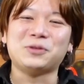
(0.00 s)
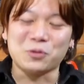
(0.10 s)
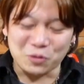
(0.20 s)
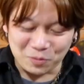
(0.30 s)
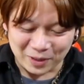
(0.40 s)
投
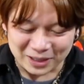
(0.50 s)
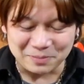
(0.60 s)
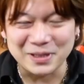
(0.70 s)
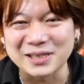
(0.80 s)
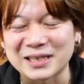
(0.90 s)
稿もあり
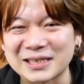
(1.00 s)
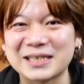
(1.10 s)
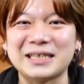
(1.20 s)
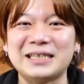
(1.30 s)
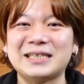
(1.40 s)
ますが、ぜ
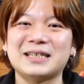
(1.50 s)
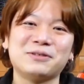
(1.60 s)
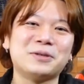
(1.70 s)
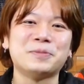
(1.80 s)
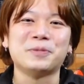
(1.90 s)
ひ
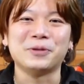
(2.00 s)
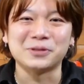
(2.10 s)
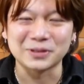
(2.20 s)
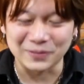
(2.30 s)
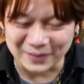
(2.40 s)
インスタグラムもよろ
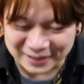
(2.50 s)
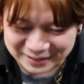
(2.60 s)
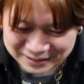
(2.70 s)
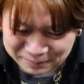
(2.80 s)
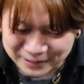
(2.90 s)
しくお願いい
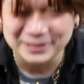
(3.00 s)
たしま